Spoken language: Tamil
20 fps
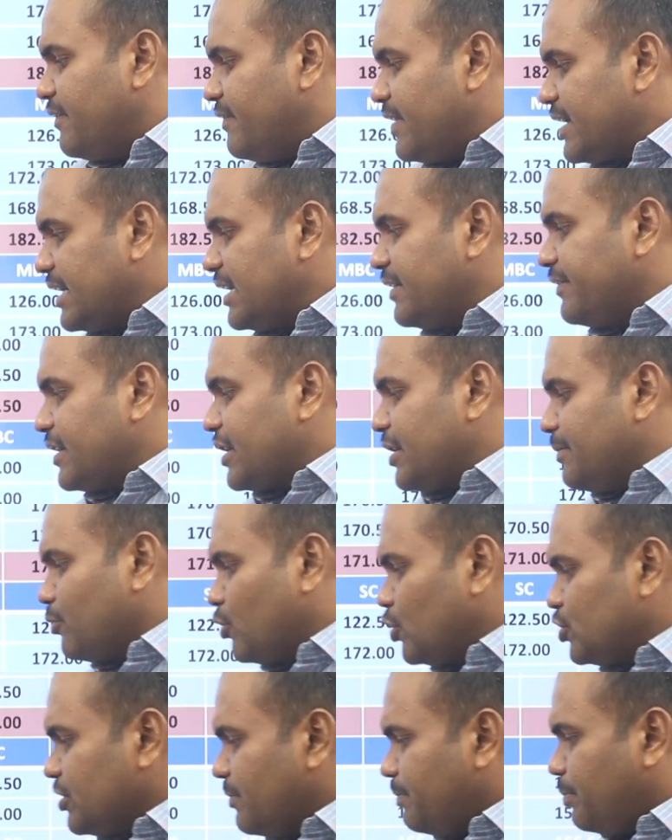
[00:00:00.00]
வருட வருடம்
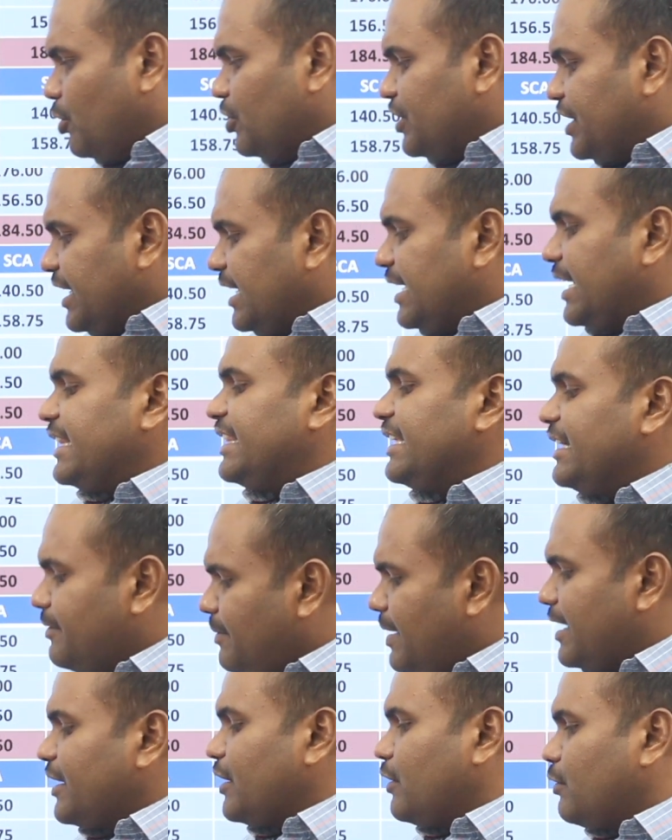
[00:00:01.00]
கொஞ்சம் போட்டிகள்
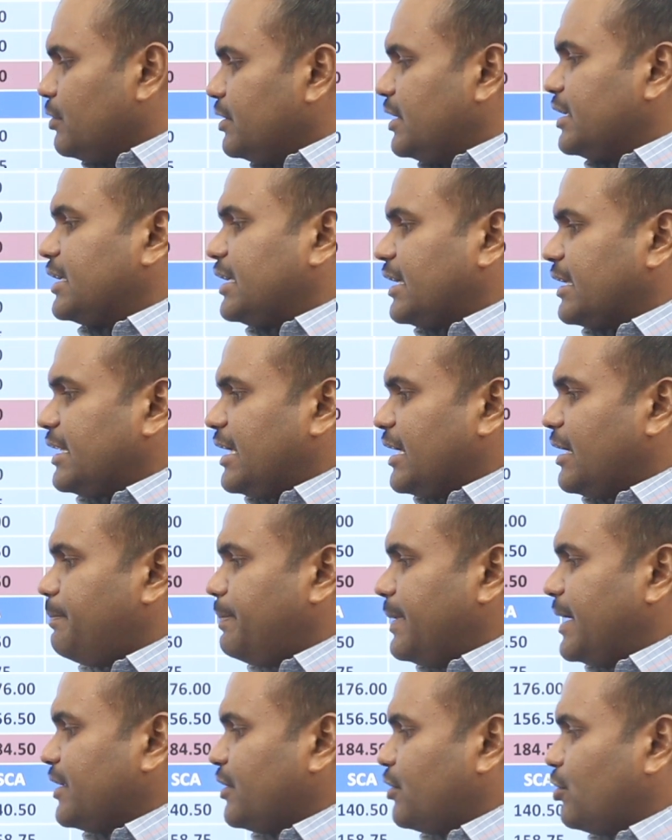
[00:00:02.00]
அதிகமாகி கொண்டிருக்கிறதாக
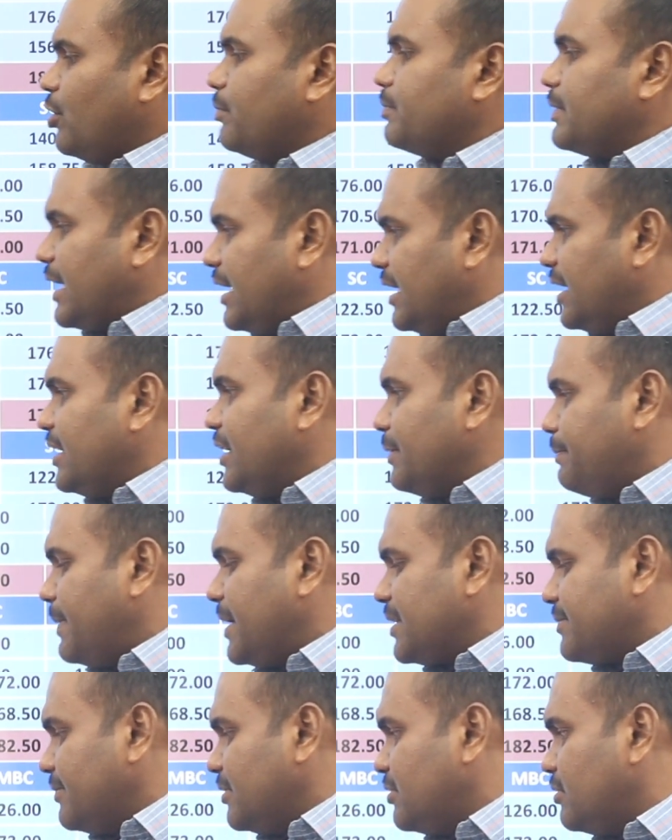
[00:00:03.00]
பார்க்கிறோம் நல்ல
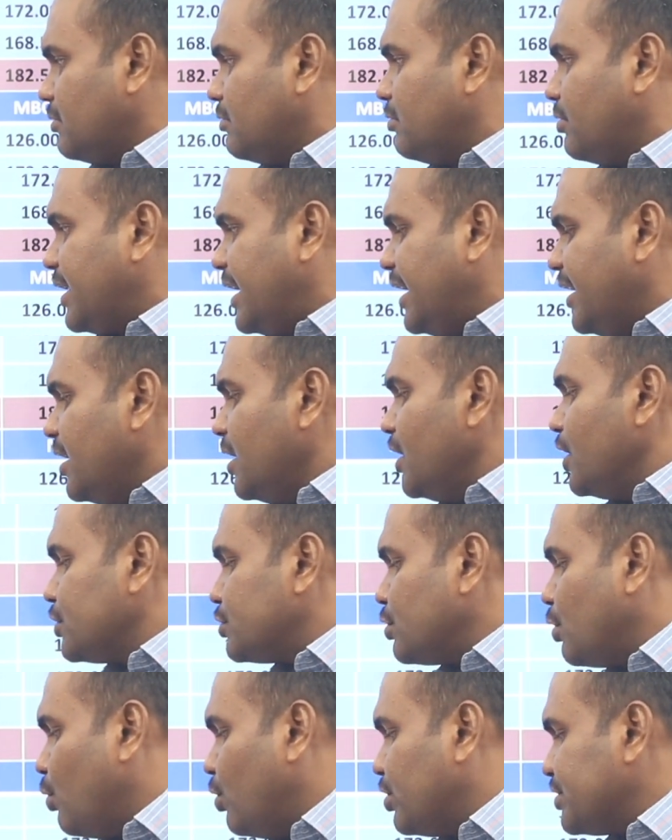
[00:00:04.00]
டிபார்ட்மெண்ட்டும் கூட
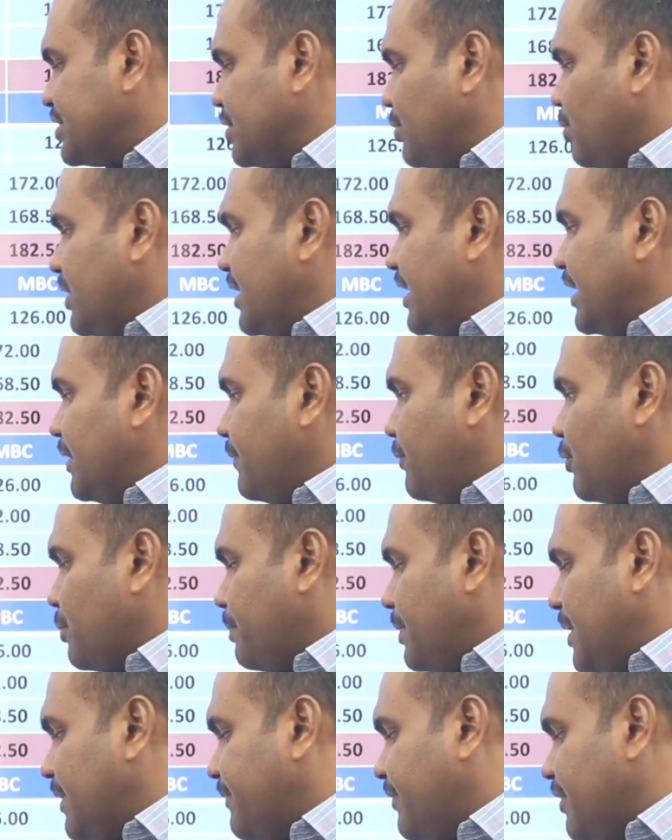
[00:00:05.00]
ஸோ ஓசி ஒன் எயிட்டி
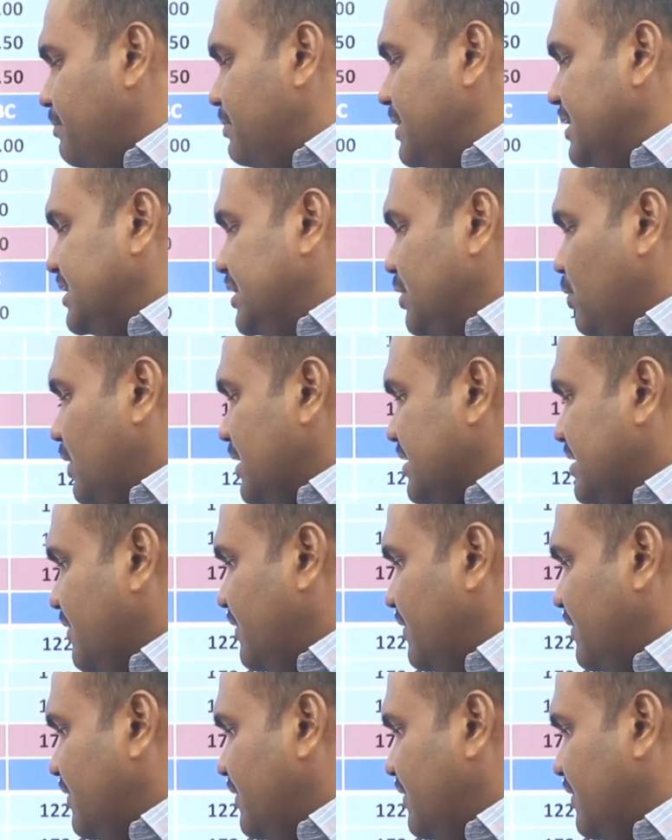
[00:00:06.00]
ஃபோர் பாயிண்ட் ஃபைவ் பிசி ஒன்